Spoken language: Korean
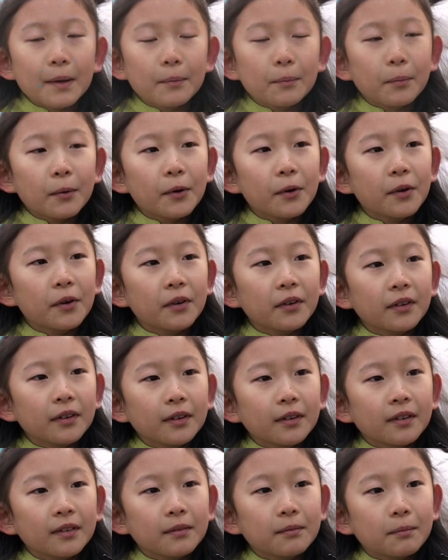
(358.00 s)
모형,
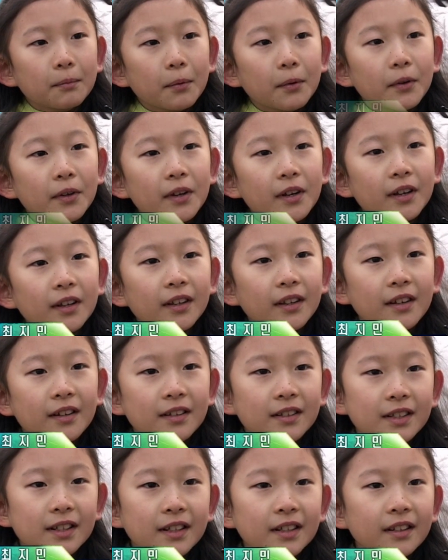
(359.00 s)
모형이
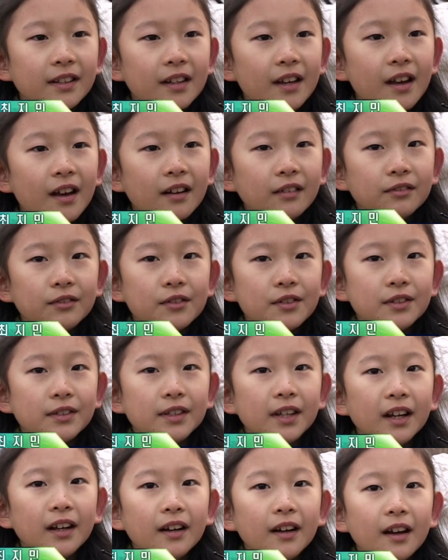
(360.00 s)
신기하고요
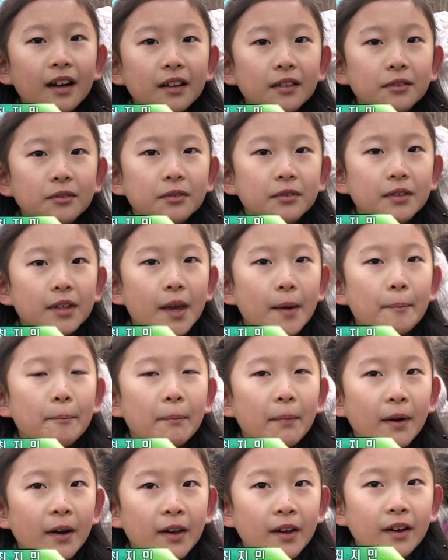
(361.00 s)
색깔도
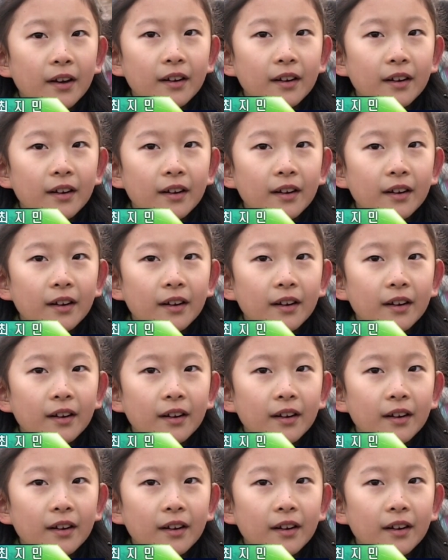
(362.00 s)
예뻐요.